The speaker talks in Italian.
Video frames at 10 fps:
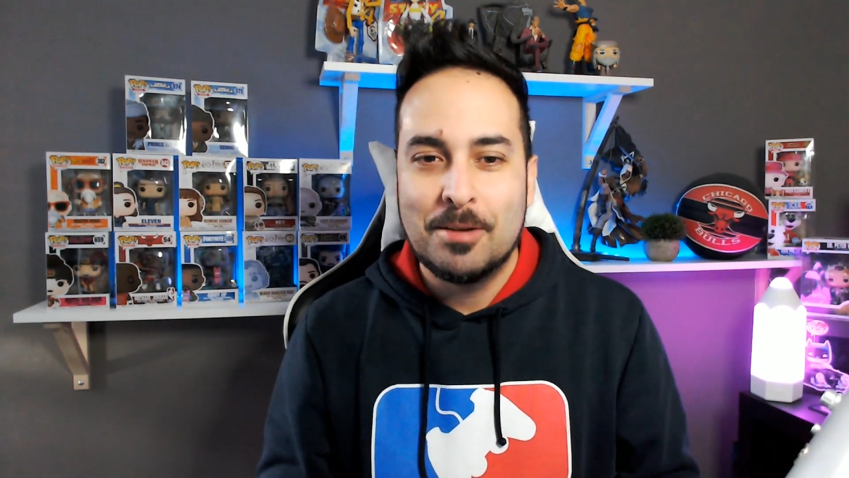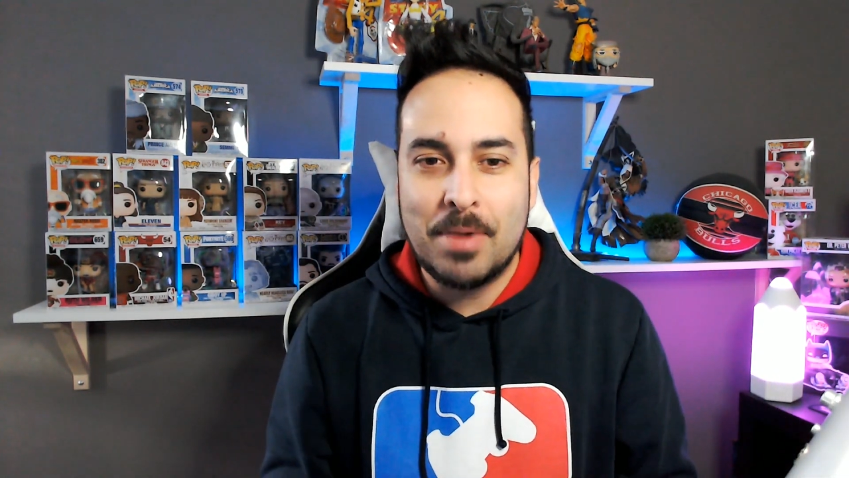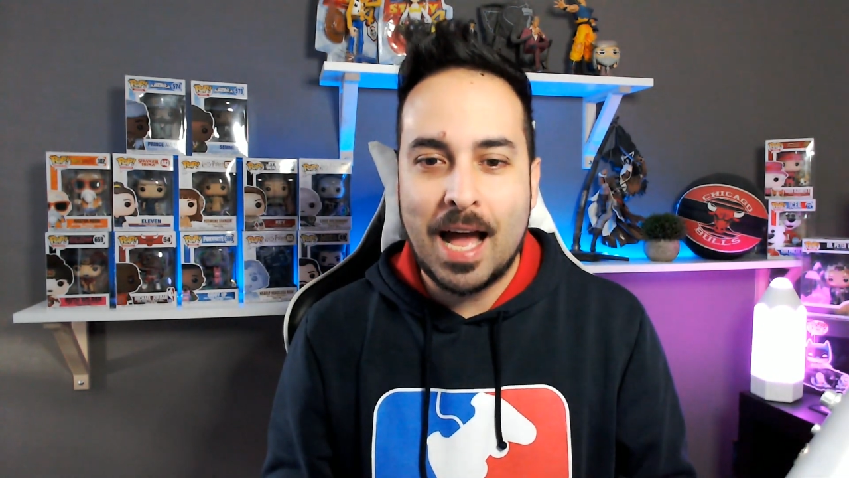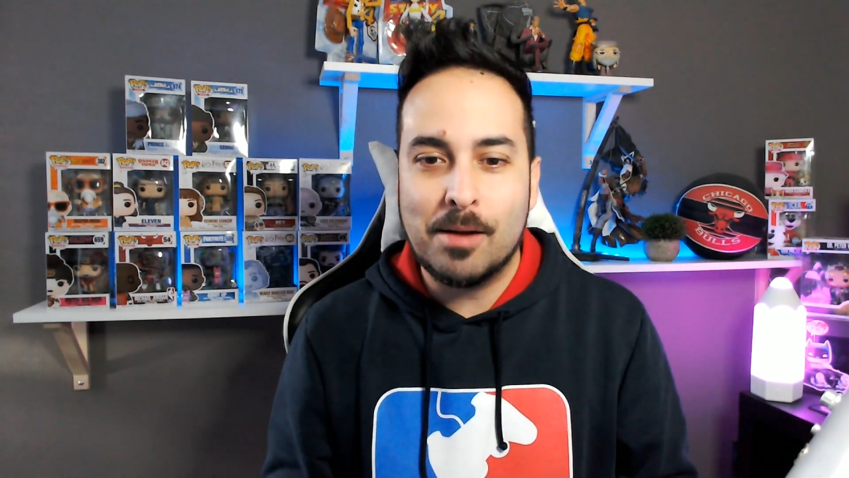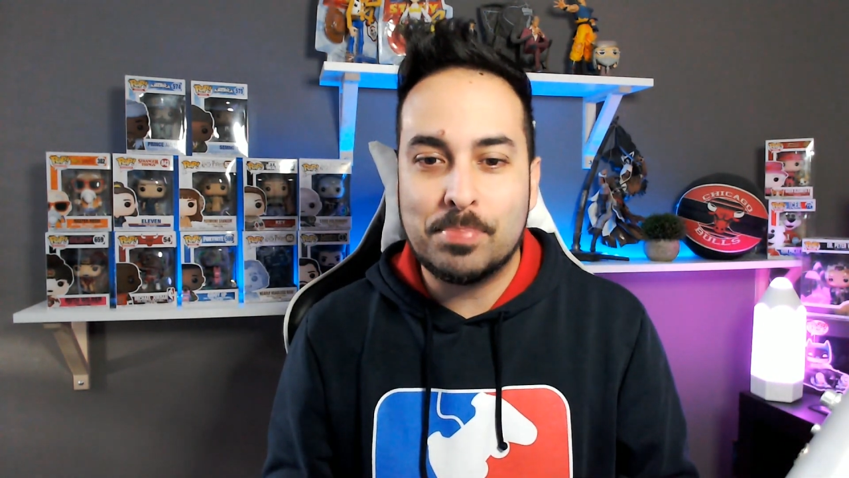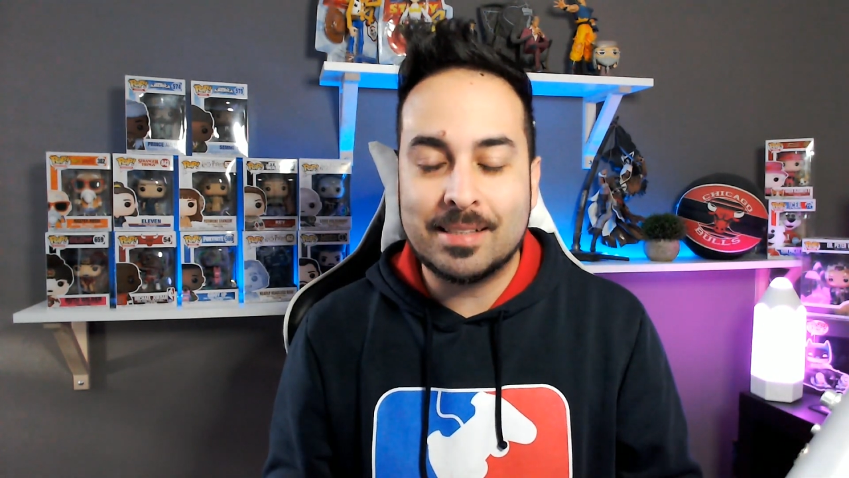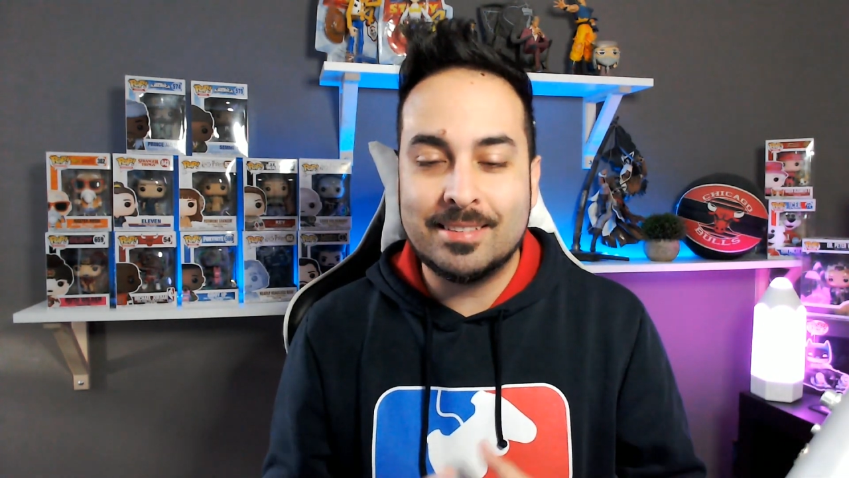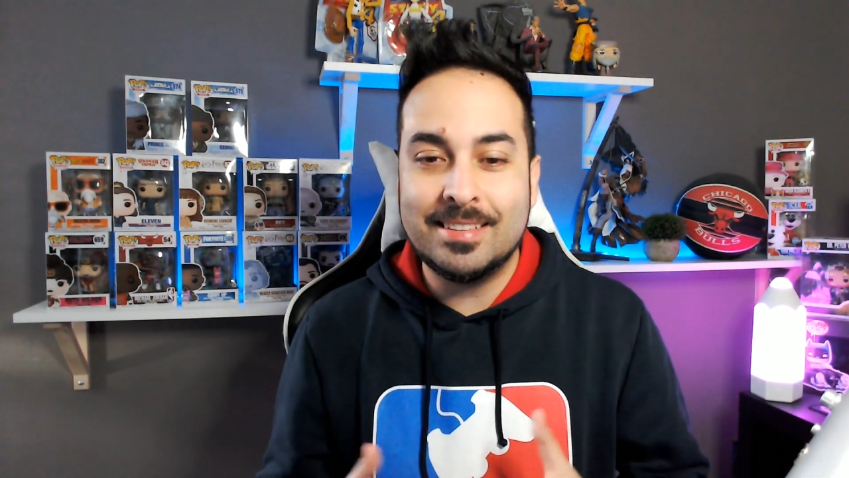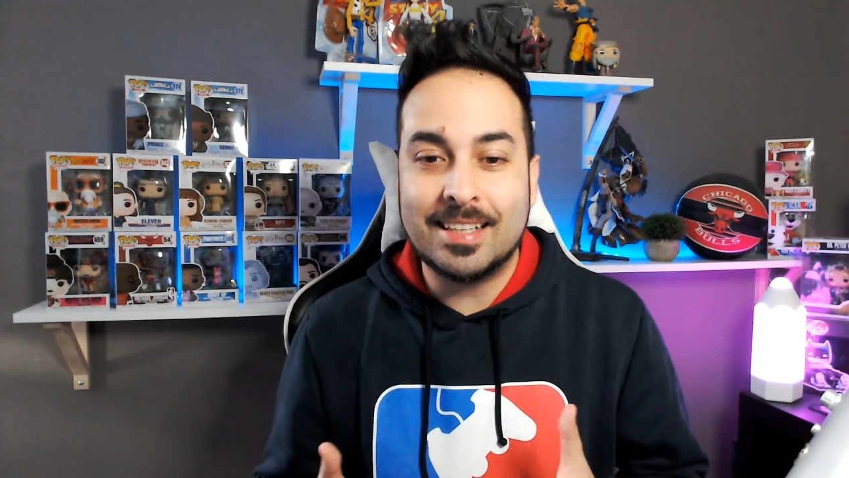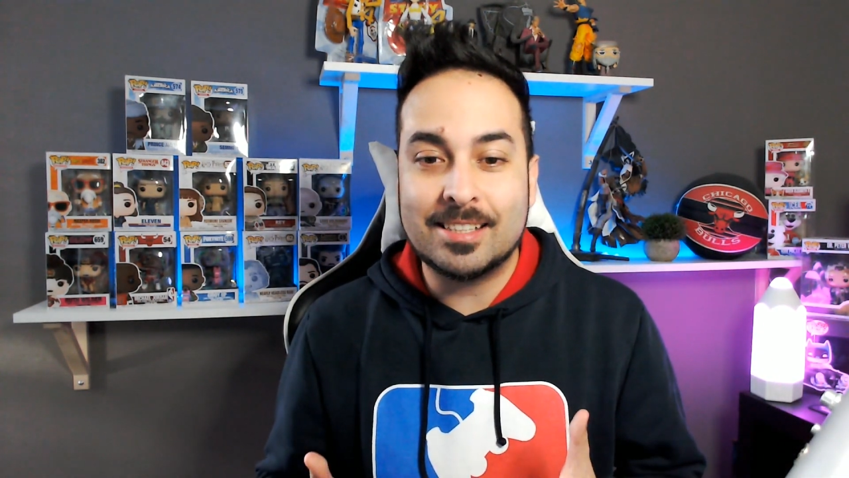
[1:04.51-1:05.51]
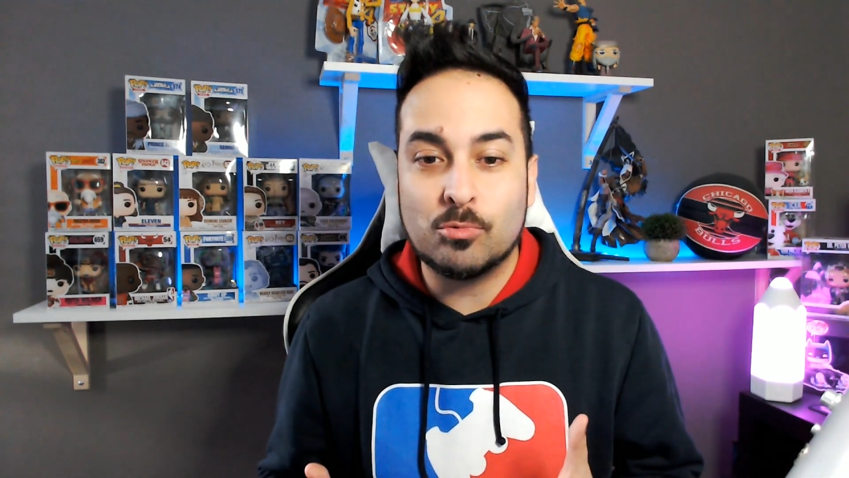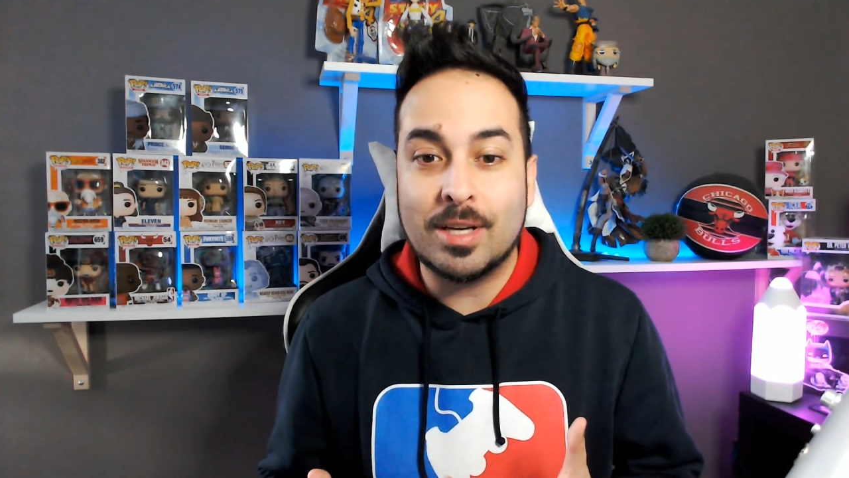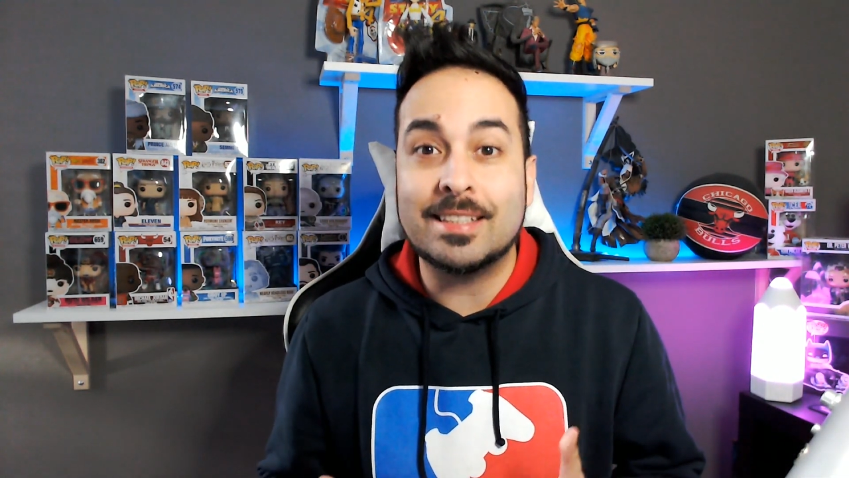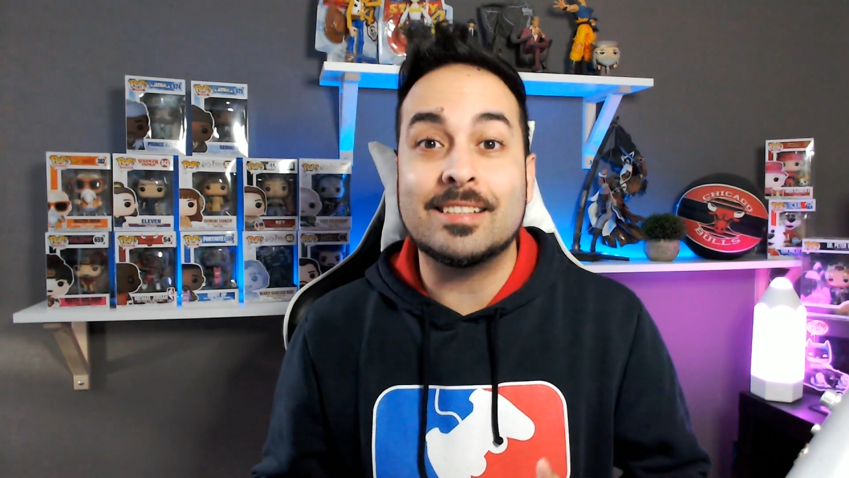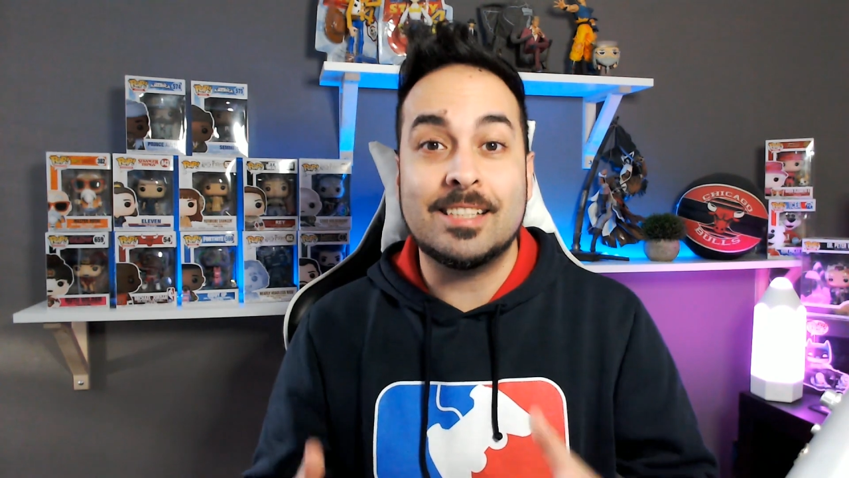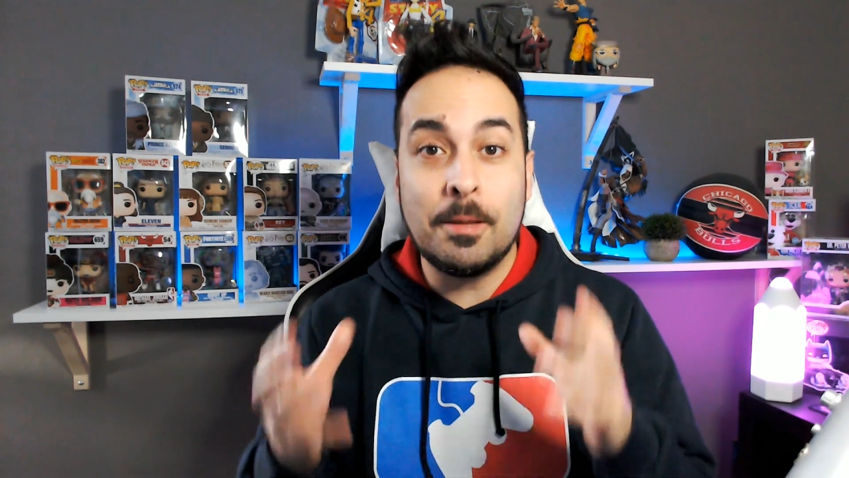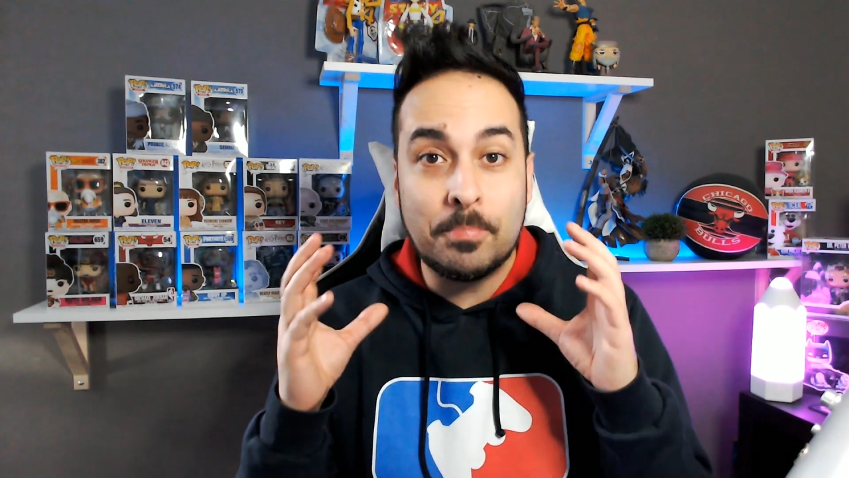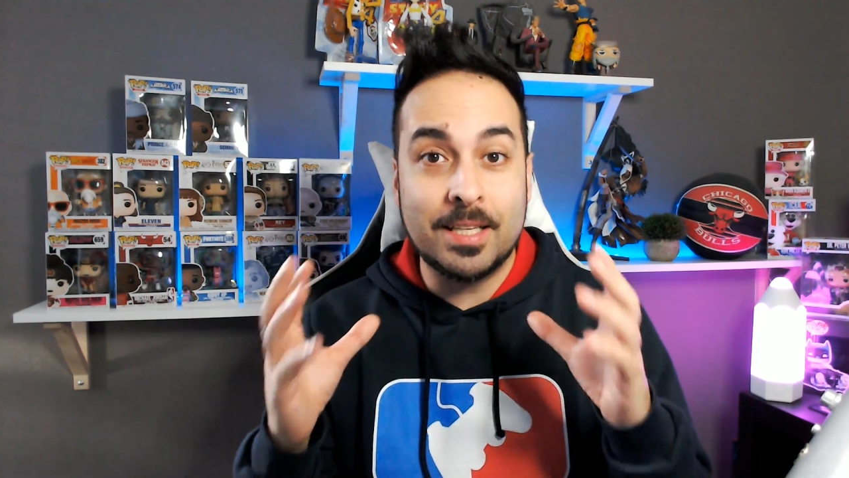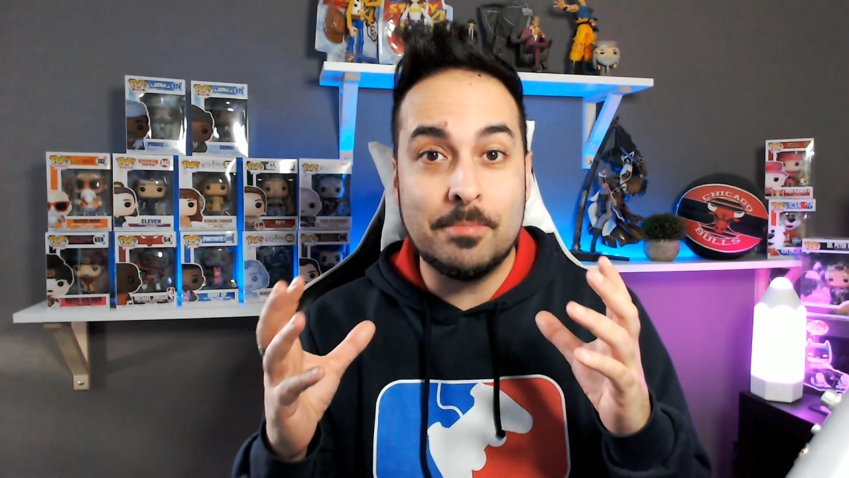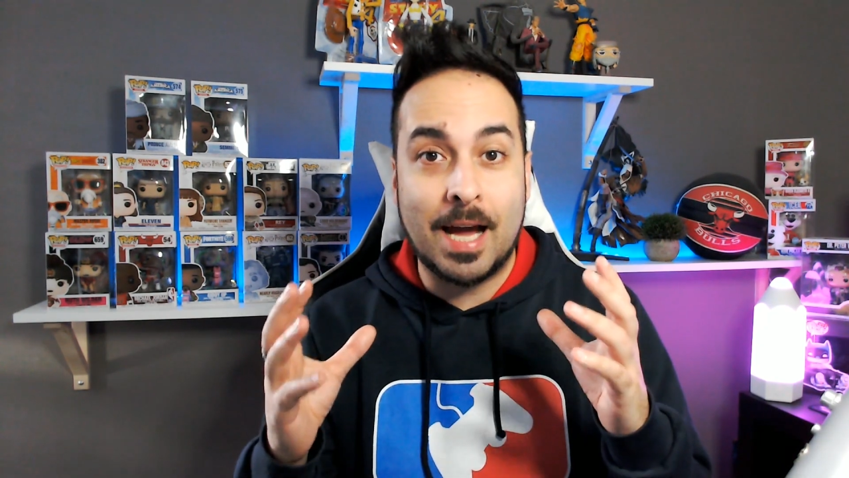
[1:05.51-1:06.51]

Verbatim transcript: ma partì da una squadra sempre di